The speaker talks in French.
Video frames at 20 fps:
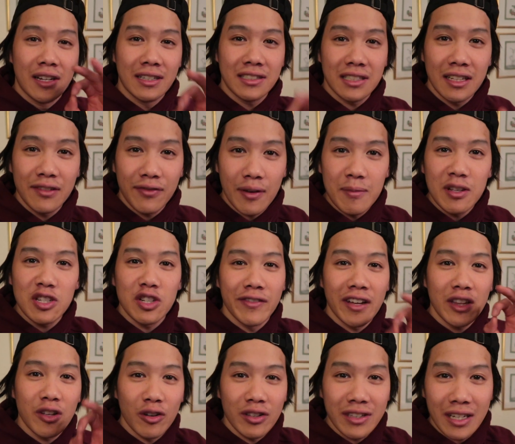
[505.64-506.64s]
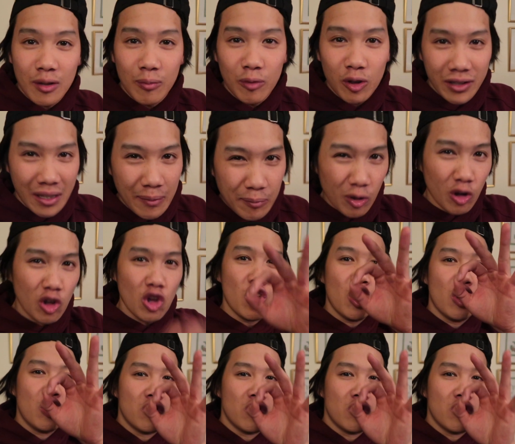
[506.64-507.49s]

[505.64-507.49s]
La scène famille, je viens de rentrer de mon entraînement.